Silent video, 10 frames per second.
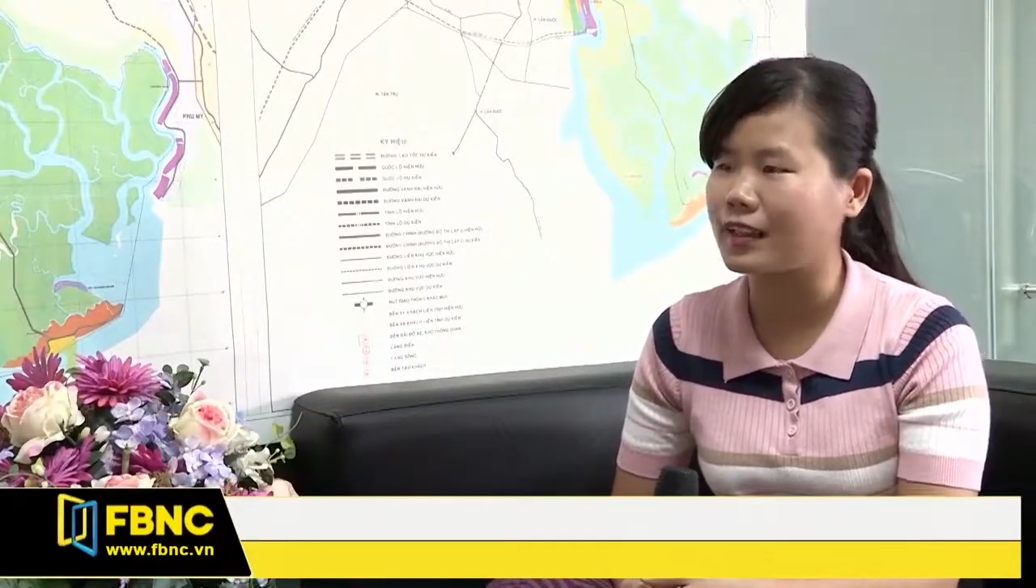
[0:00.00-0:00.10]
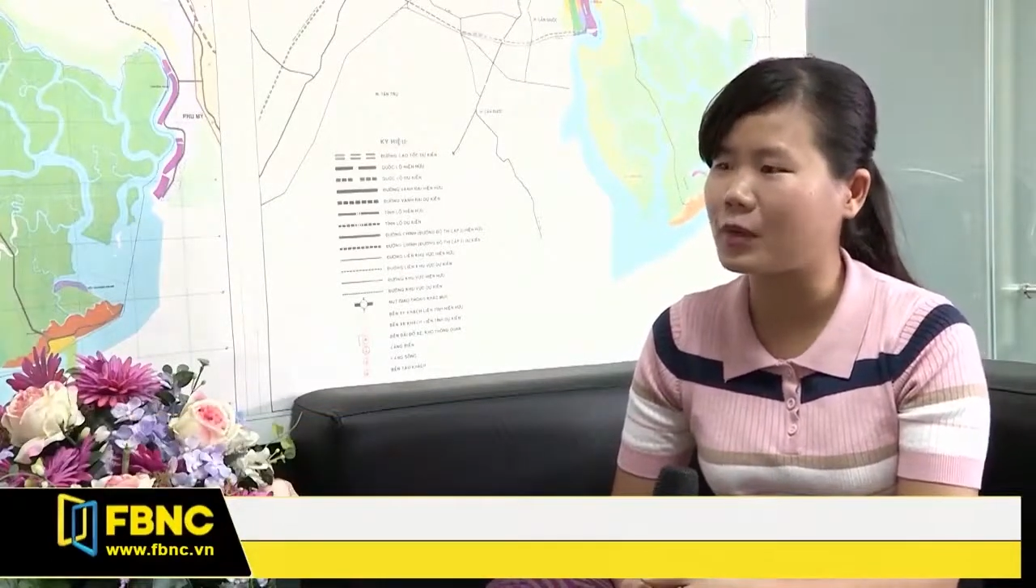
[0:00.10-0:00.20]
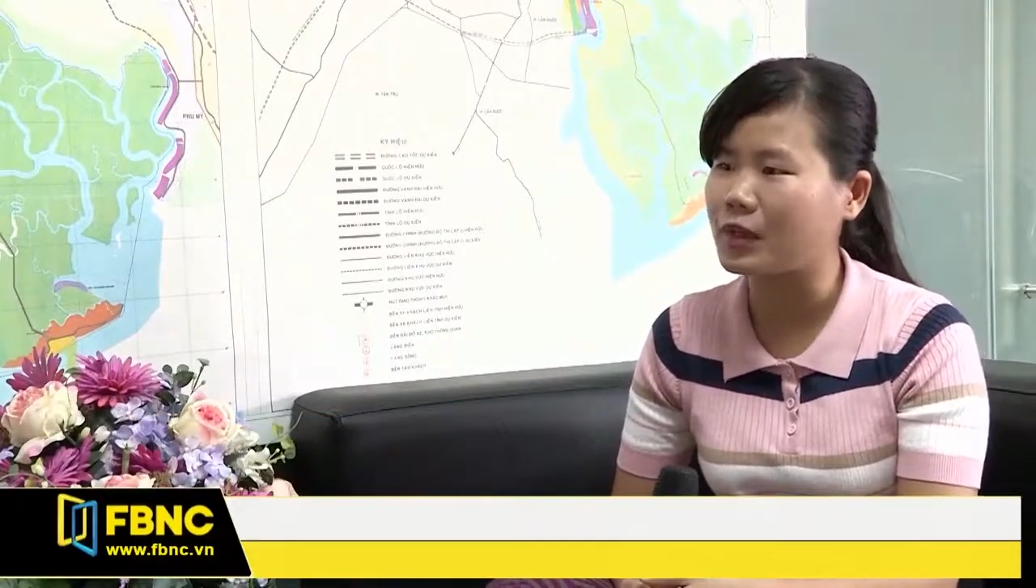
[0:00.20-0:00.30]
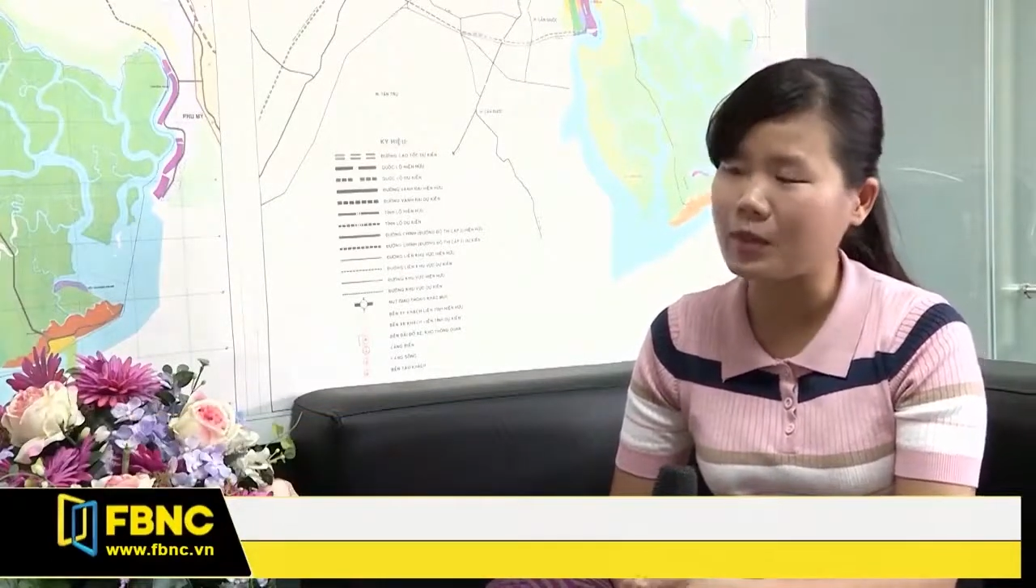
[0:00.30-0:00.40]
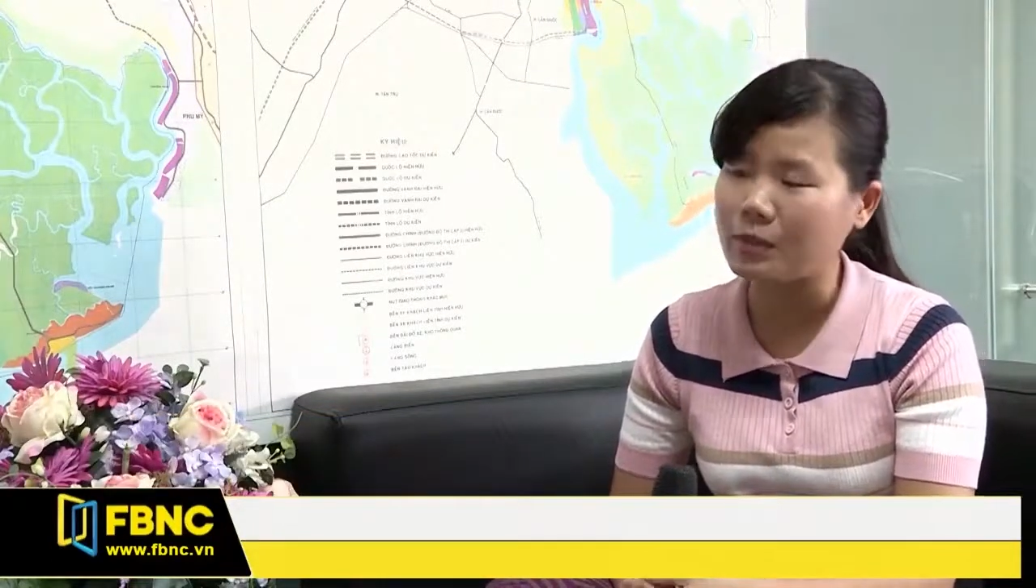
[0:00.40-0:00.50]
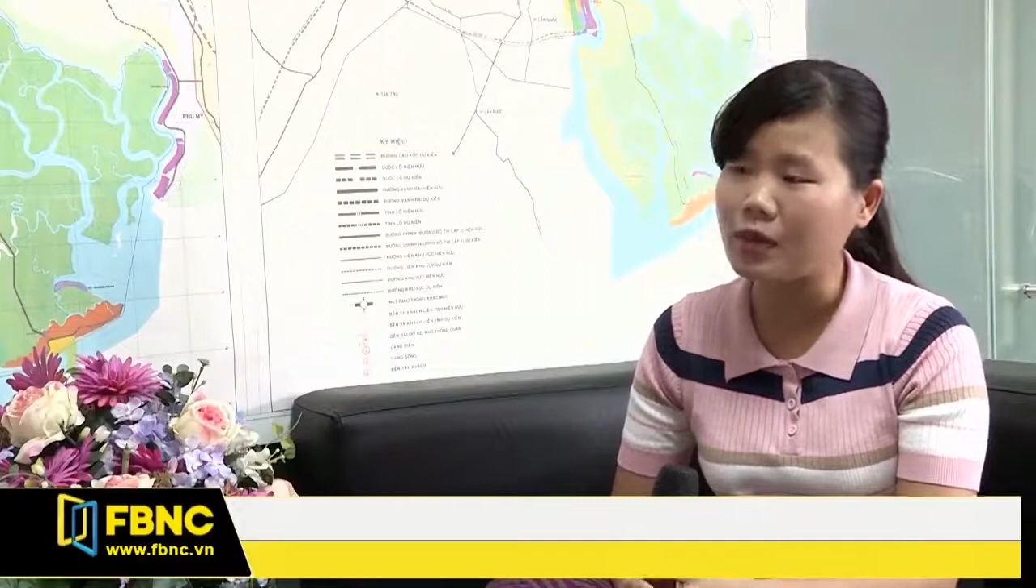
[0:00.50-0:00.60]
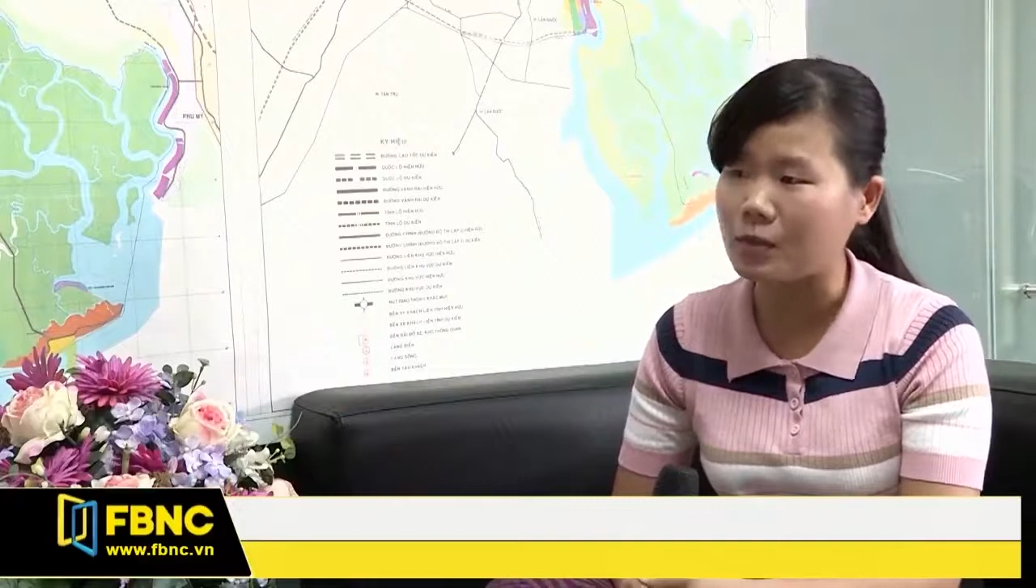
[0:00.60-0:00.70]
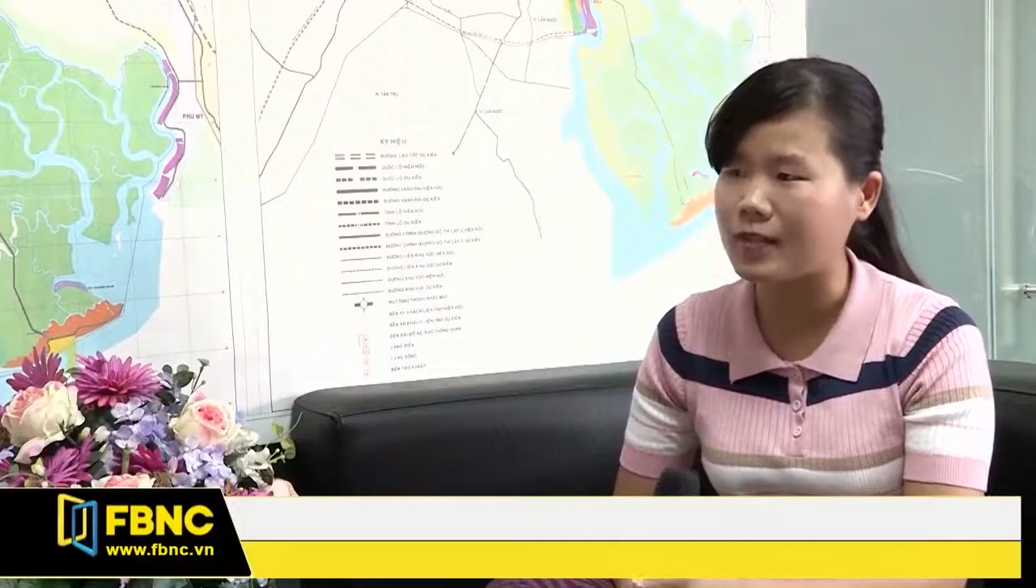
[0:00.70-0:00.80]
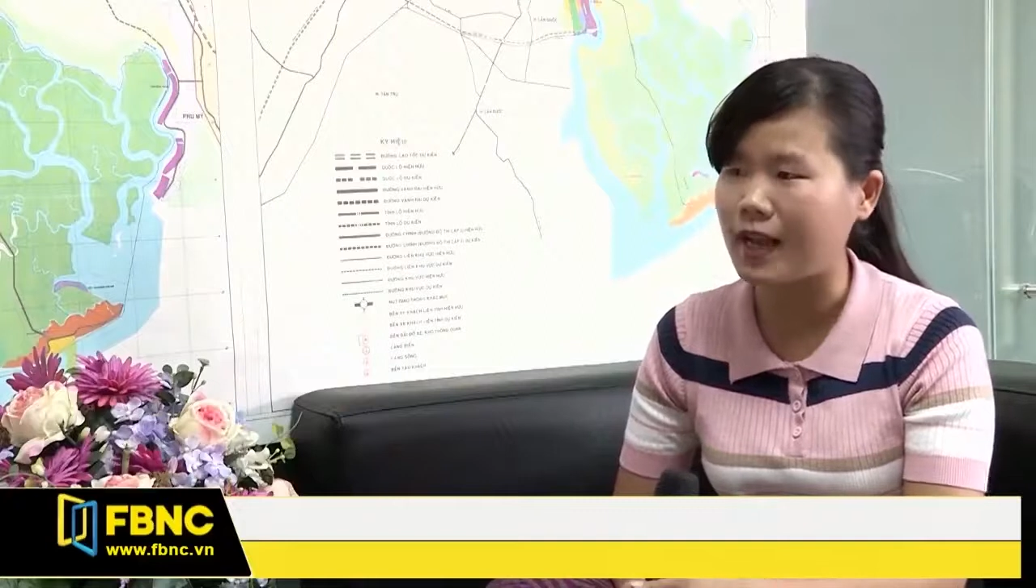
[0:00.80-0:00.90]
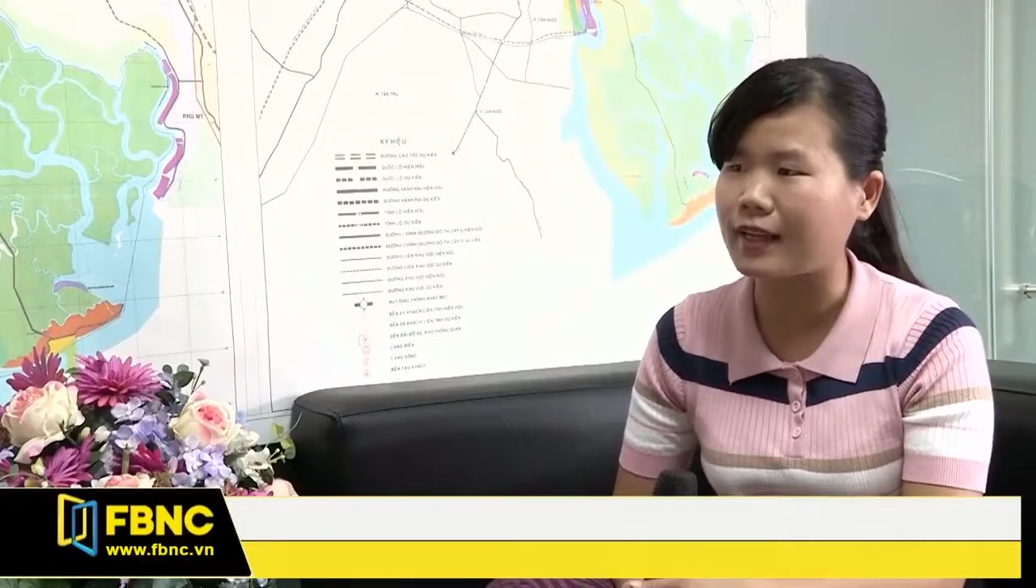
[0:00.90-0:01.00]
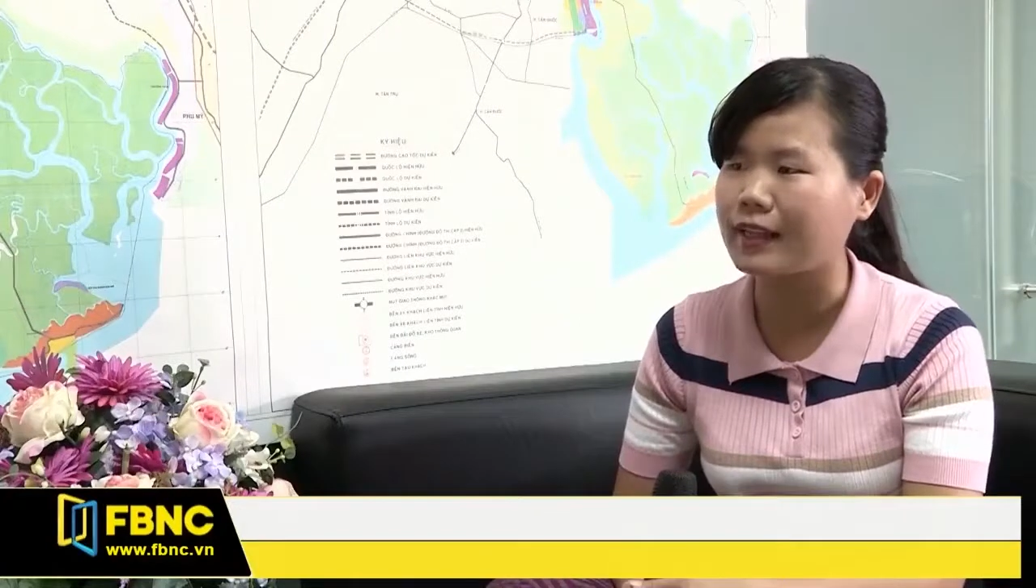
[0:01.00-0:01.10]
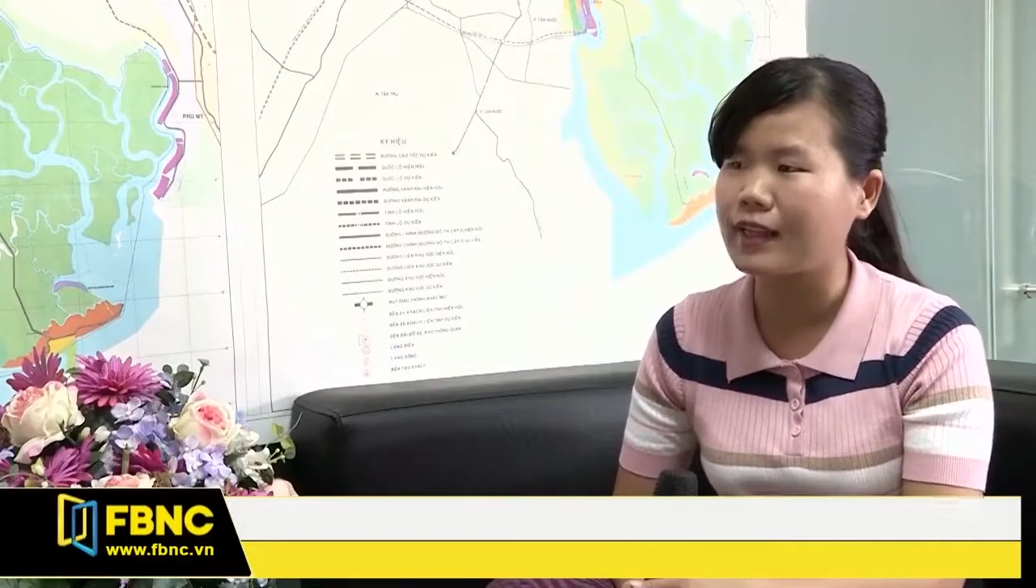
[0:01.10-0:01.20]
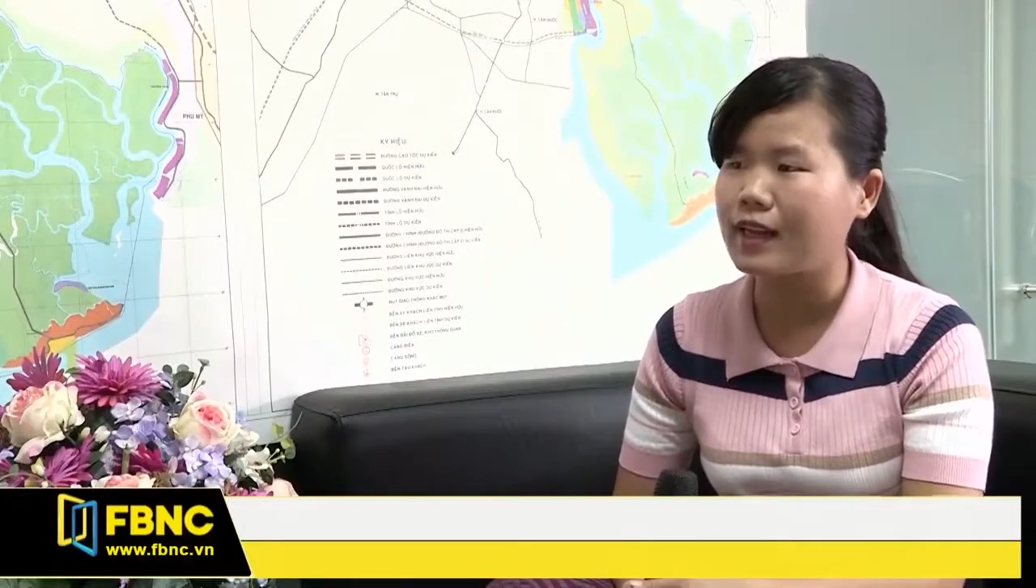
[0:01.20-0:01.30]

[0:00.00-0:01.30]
các doanh nghiệp bất động sản